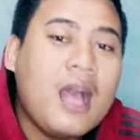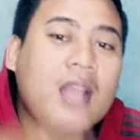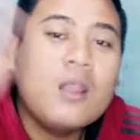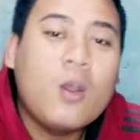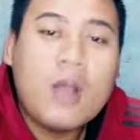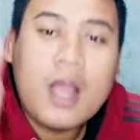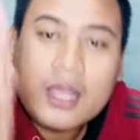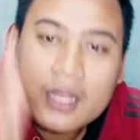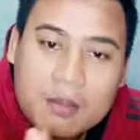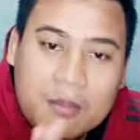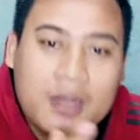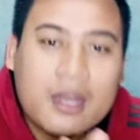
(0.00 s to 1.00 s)
atau kaki
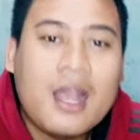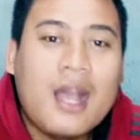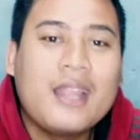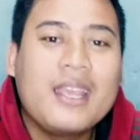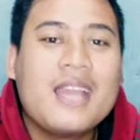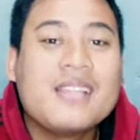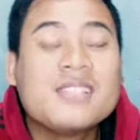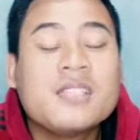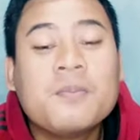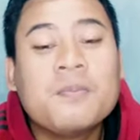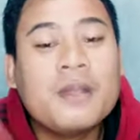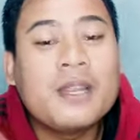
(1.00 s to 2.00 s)
teman kalian
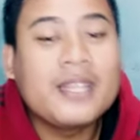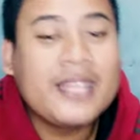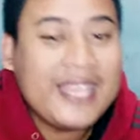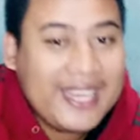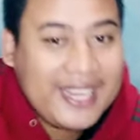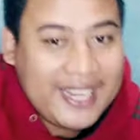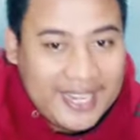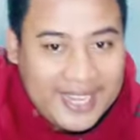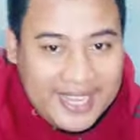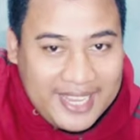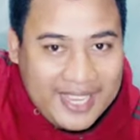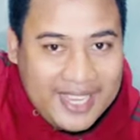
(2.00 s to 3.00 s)
seperti ini
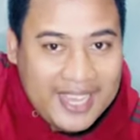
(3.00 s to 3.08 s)
nih?